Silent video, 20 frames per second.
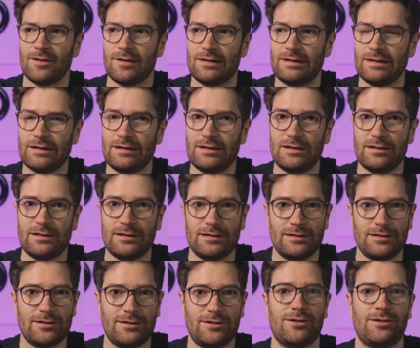
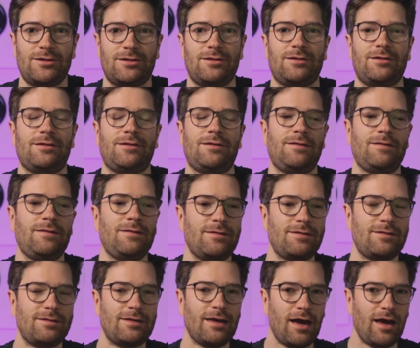Ja,
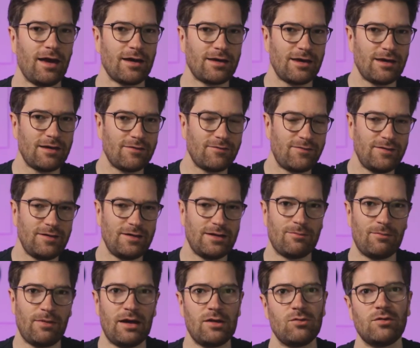da gehen viele
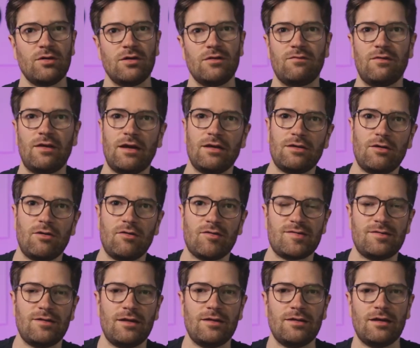Meinungen weit
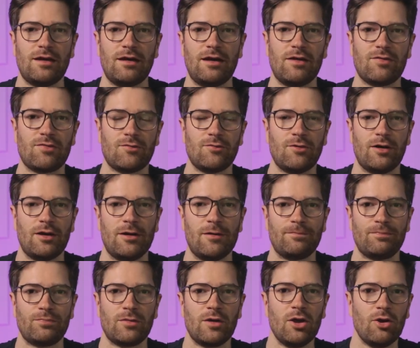auseinander. Also
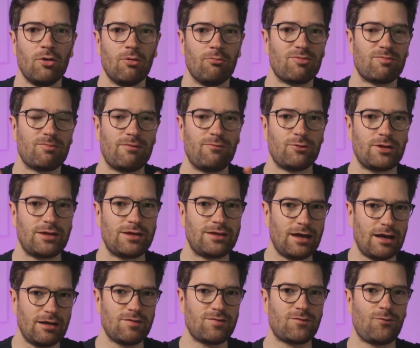ähm, um es mal wirklich
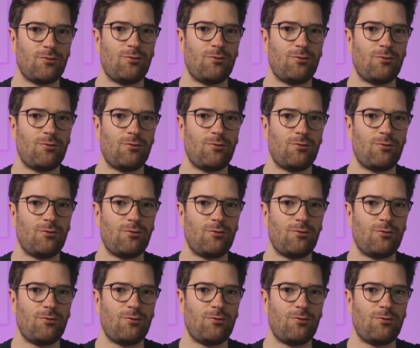ganz